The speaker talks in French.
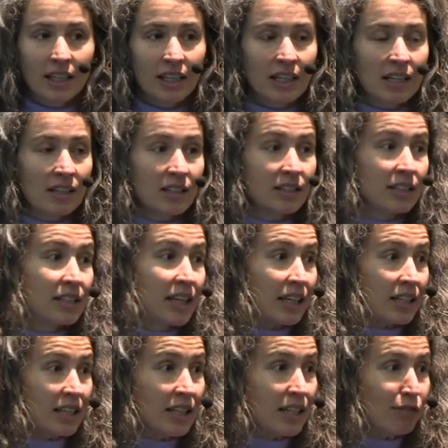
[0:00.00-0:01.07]
est l'un des
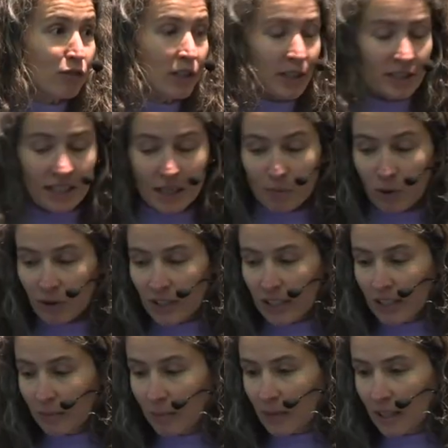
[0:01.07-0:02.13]
derniers à avoir été
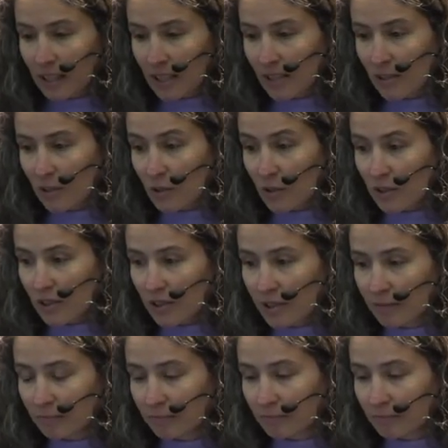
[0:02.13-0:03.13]
abordé par la science.